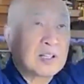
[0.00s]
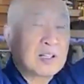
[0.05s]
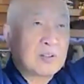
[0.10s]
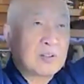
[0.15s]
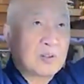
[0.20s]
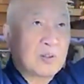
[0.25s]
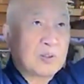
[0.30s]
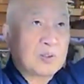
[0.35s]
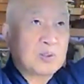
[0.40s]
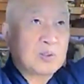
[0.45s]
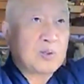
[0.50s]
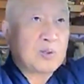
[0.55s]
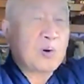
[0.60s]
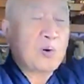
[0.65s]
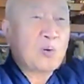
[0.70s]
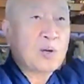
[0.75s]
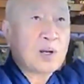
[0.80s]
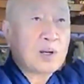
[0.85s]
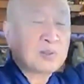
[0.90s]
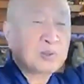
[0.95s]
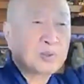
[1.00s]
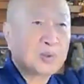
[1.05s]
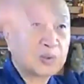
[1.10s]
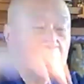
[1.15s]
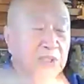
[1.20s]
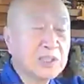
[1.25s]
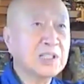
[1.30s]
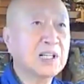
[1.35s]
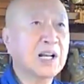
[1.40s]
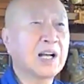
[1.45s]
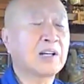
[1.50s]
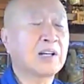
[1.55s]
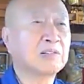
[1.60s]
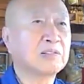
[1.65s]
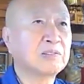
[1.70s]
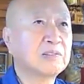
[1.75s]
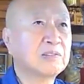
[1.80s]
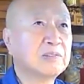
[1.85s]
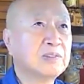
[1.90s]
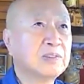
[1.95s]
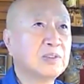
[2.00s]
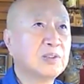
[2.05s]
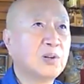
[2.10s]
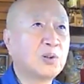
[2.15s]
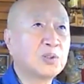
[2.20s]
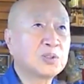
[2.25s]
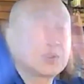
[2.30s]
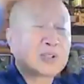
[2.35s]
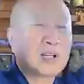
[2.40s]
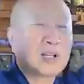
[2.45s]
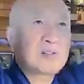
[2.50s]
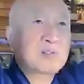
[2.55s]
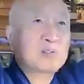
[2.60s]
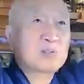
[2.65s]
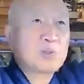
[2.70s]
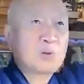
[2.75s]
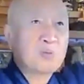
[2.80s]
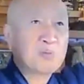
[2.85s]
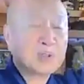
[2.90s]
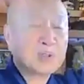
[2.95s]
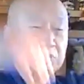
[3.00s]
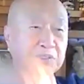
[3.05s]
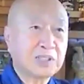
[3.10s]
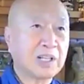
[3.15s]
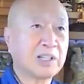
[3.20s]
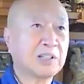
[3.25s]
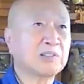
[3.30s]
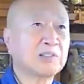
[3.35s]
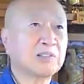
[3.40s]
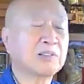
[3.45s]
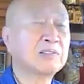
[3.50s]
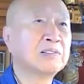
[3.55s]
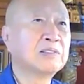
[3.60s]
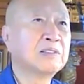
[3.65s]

あの、陽があると陰がある。オスがいるとメスがいる。